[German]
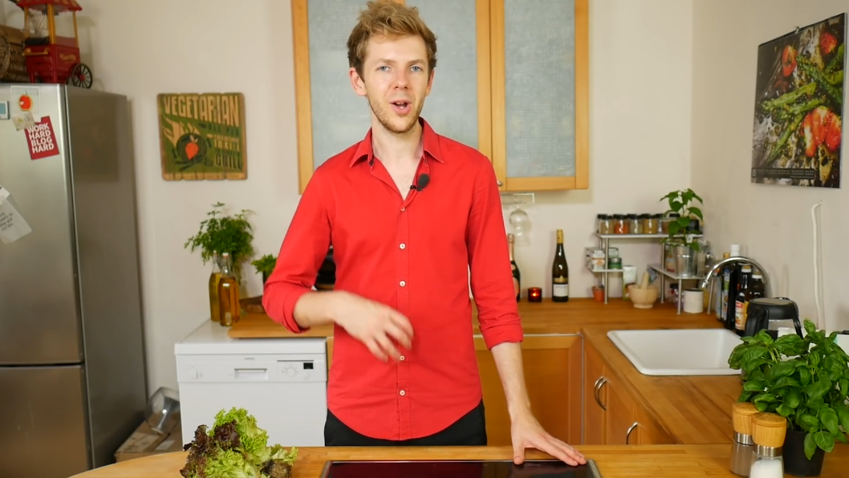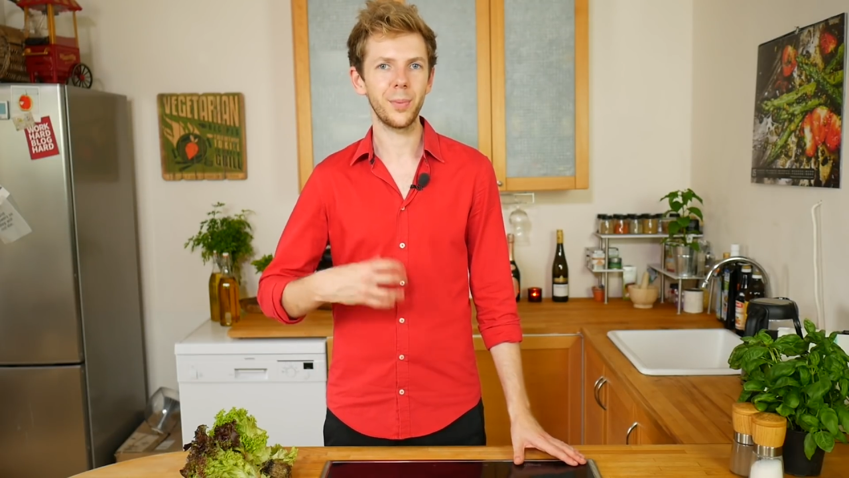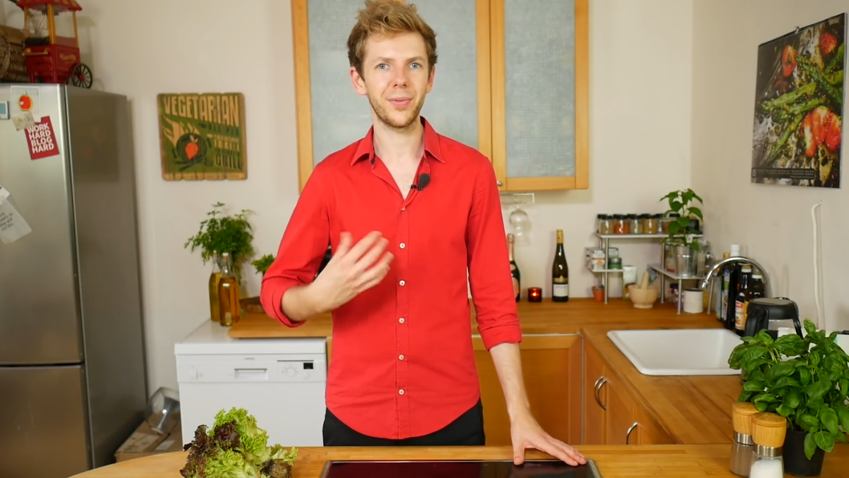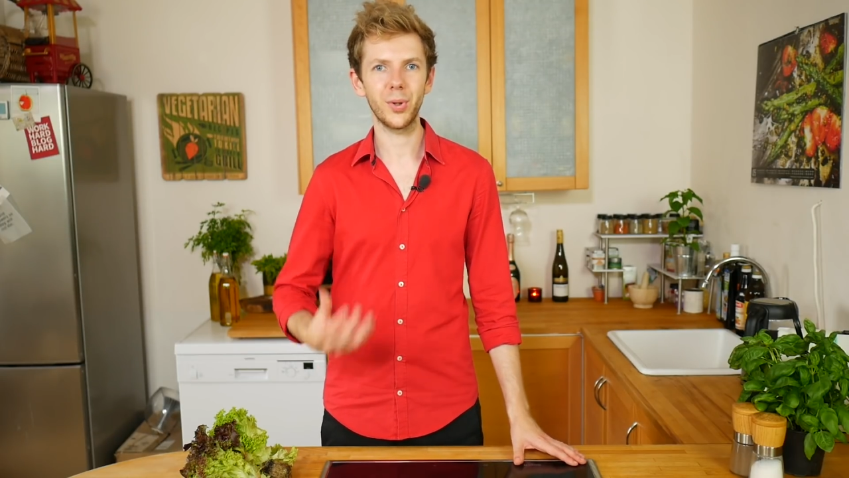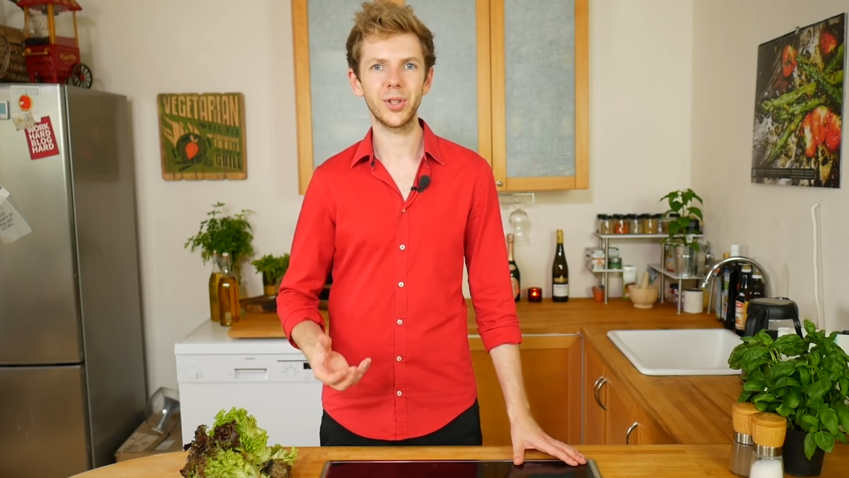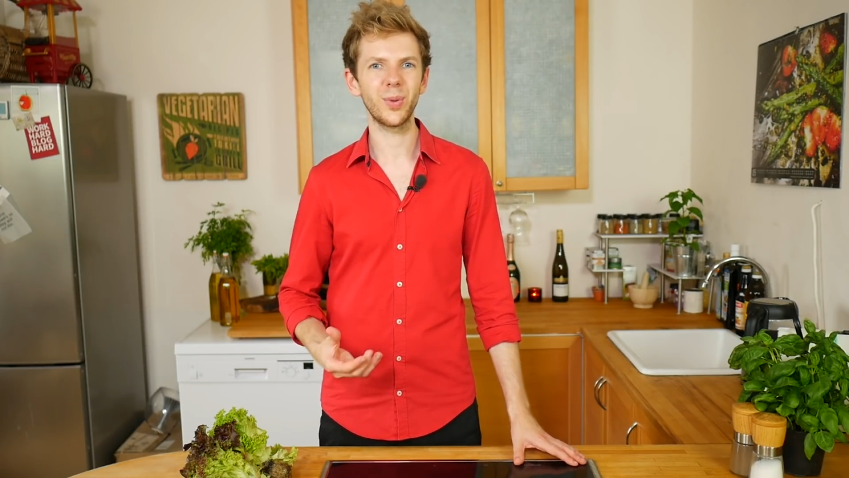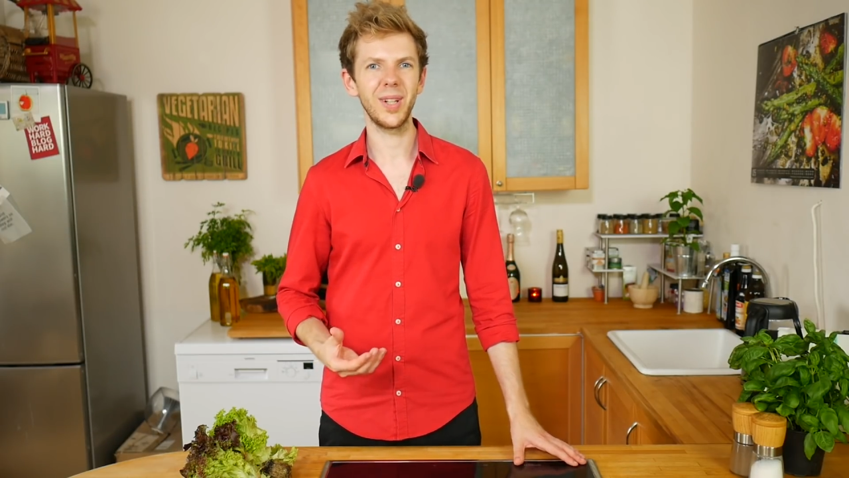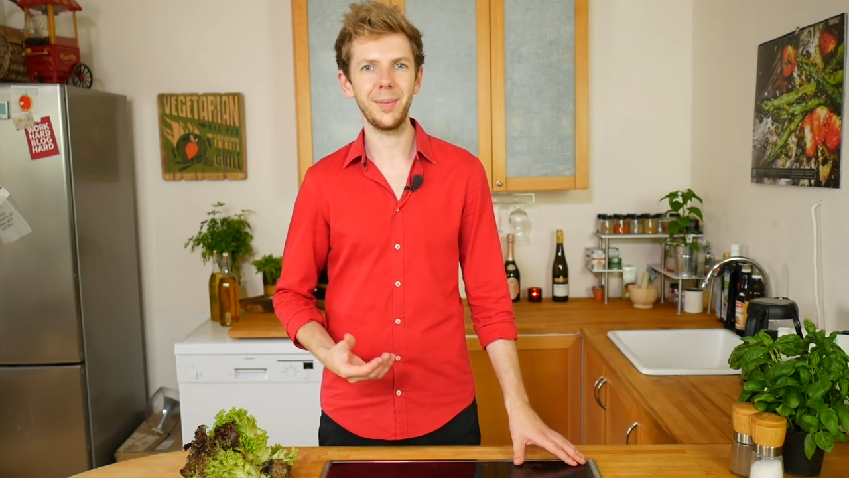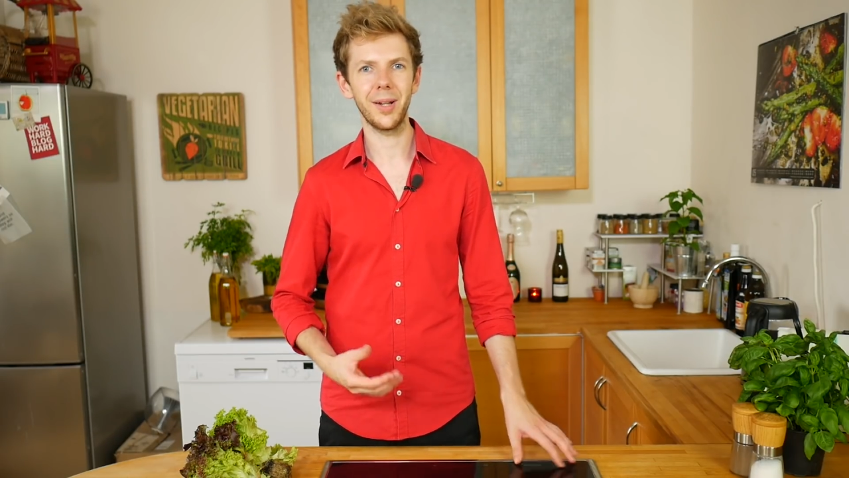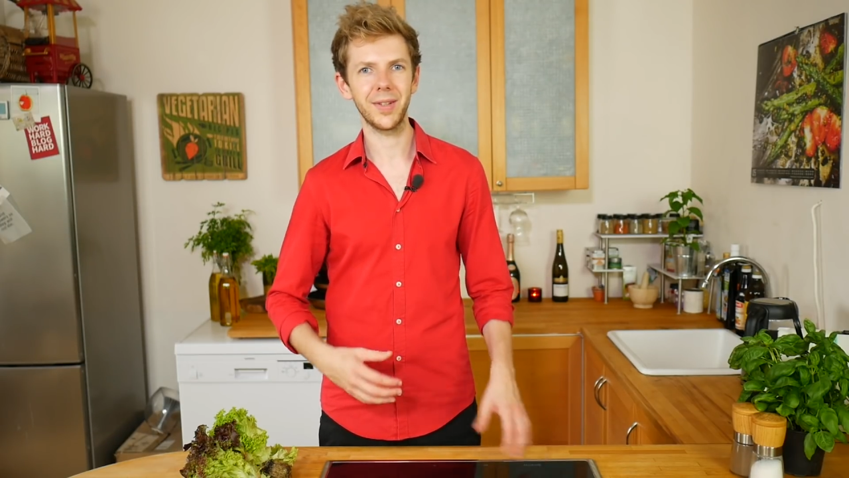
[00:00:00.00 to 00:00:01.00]
und bevorzuge
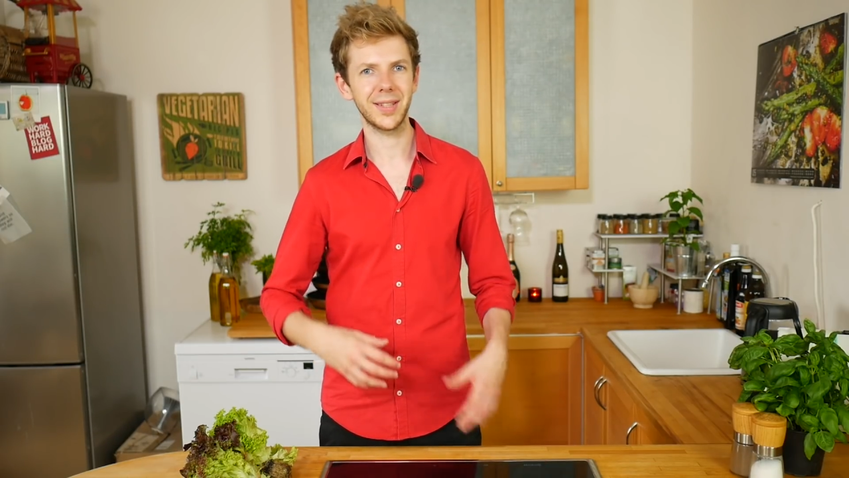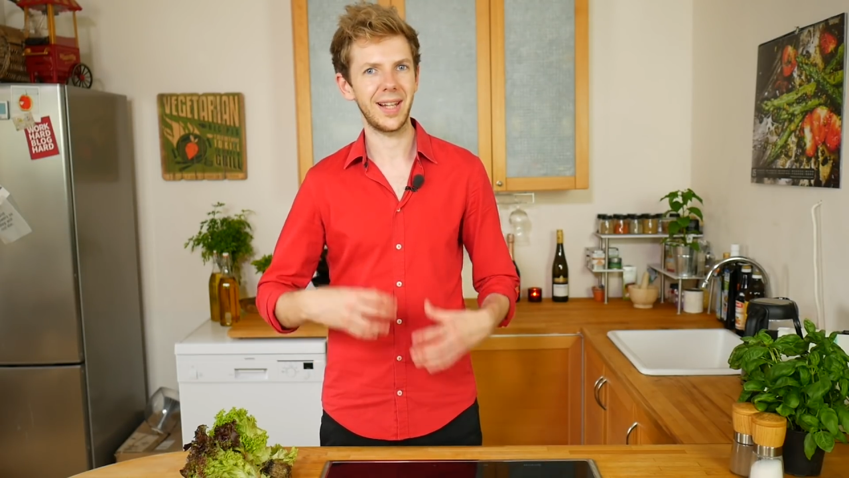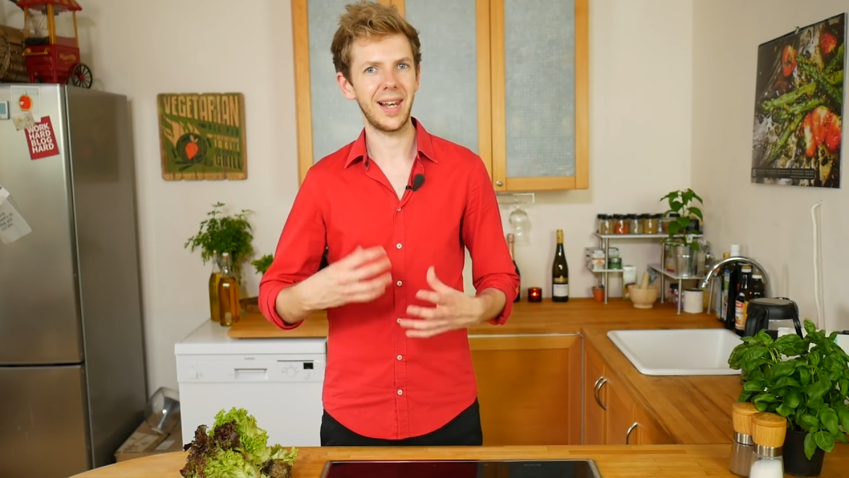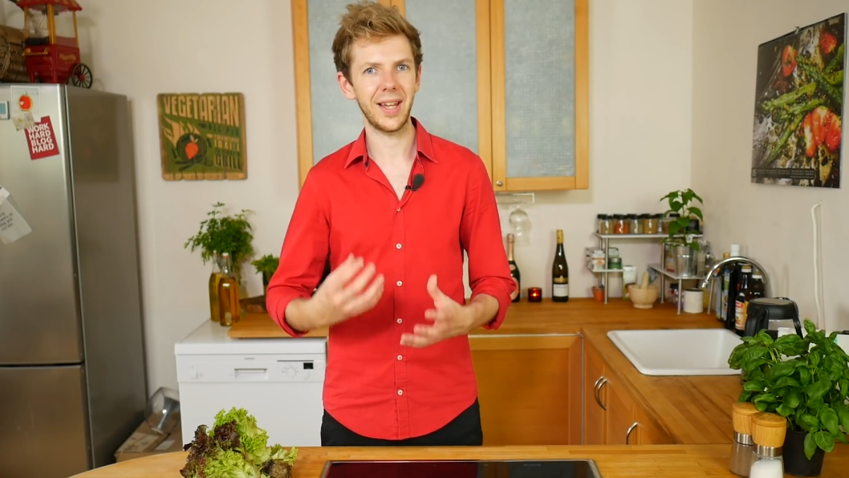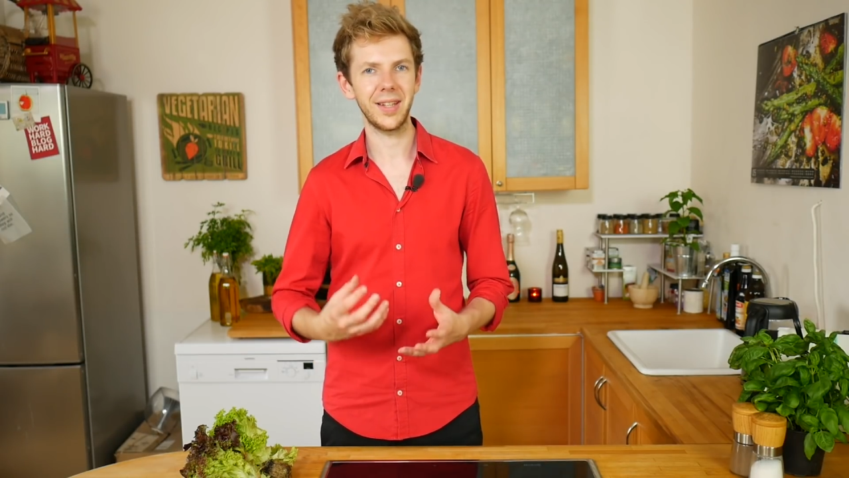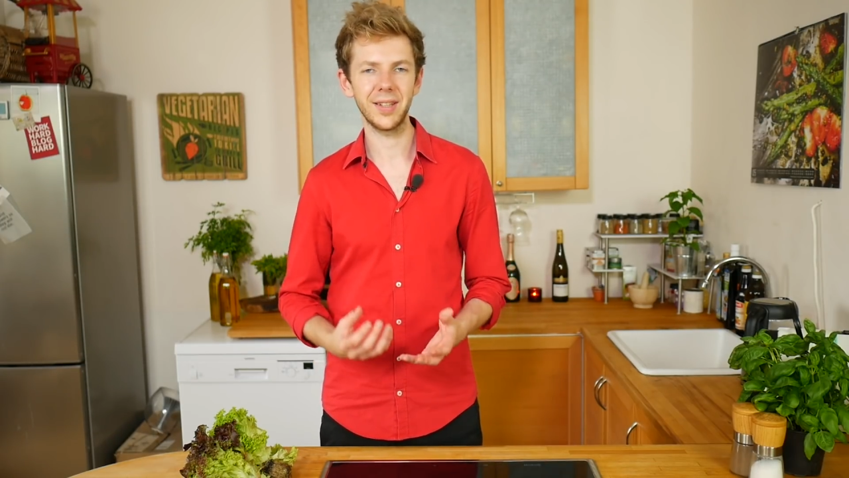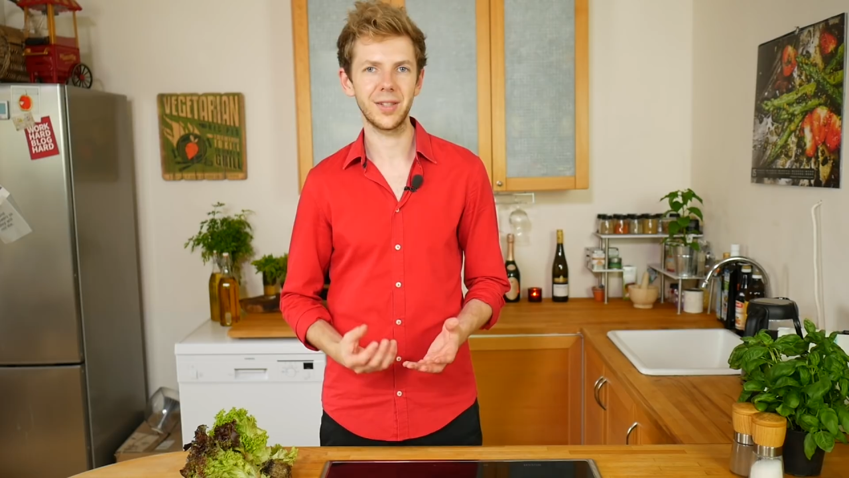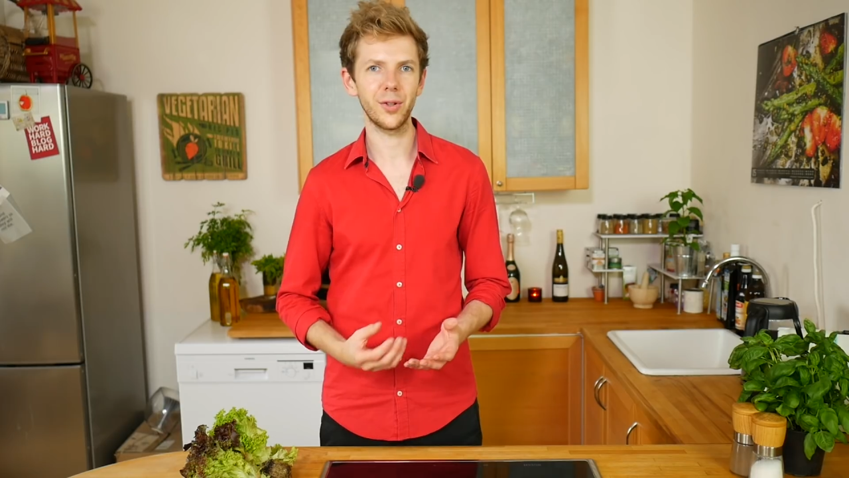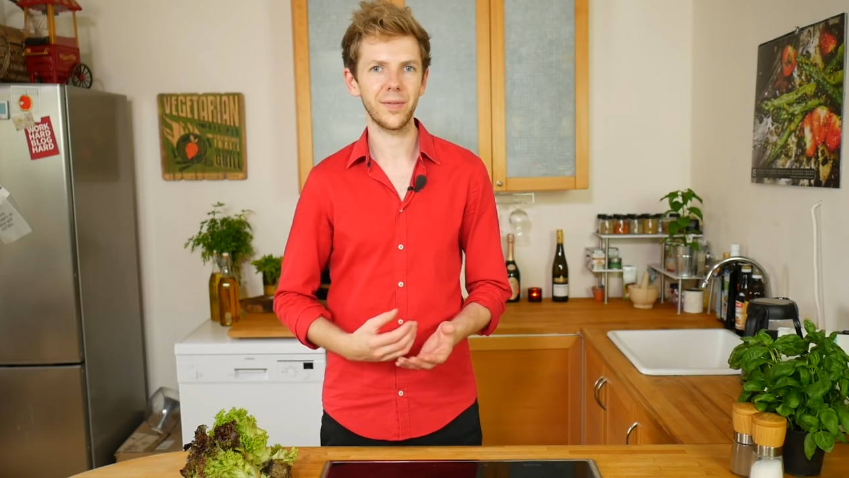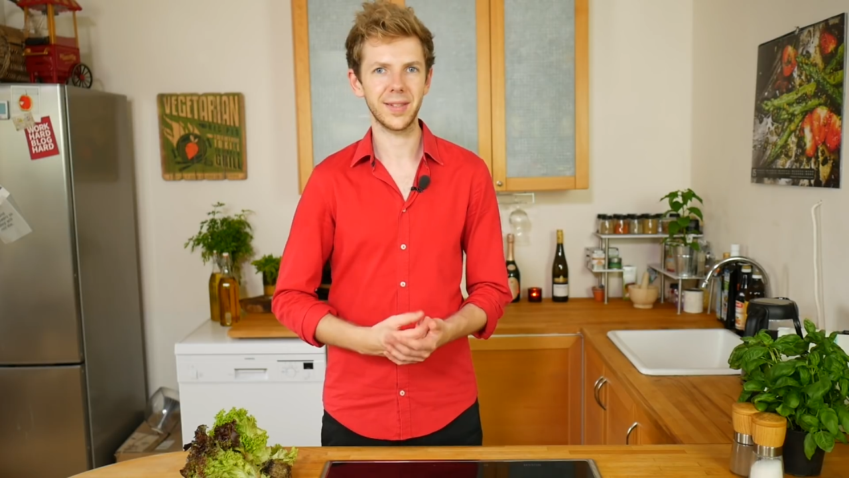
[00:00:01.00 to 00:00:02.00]
lieber was Leichtes,
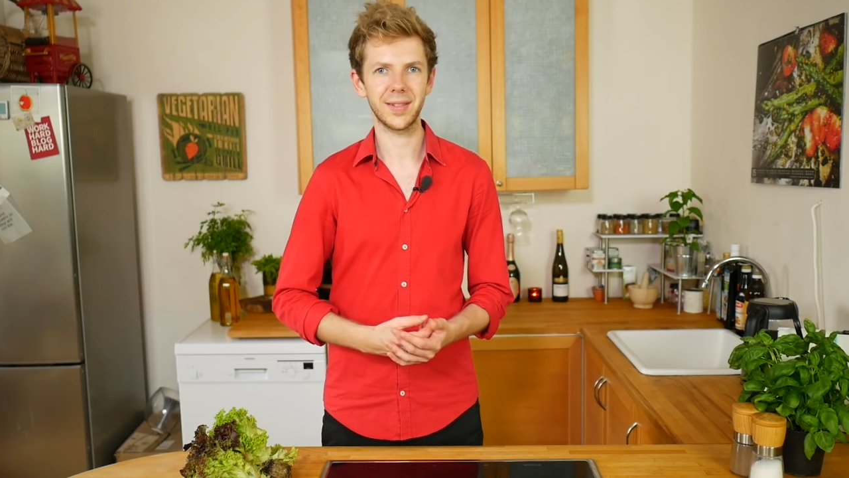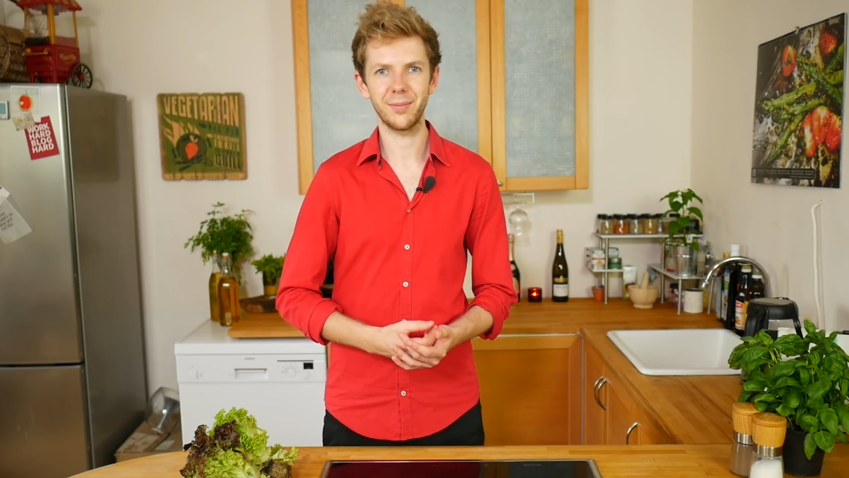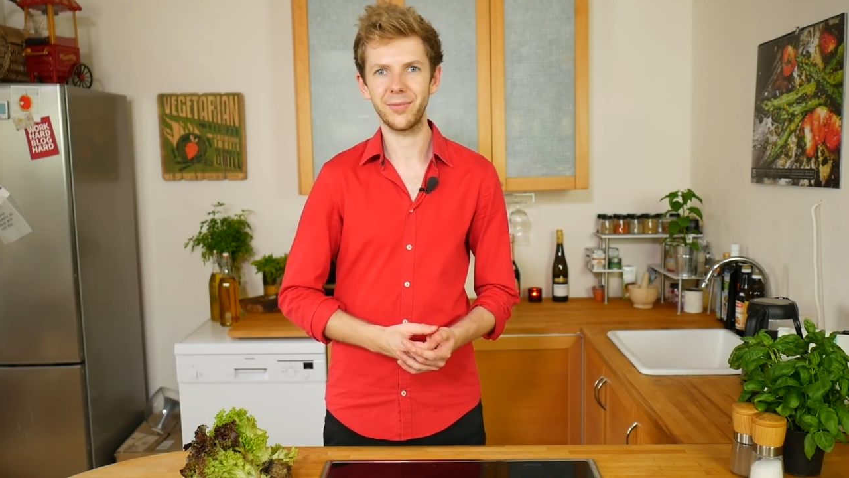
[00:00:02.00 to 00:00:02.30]
irgendwas,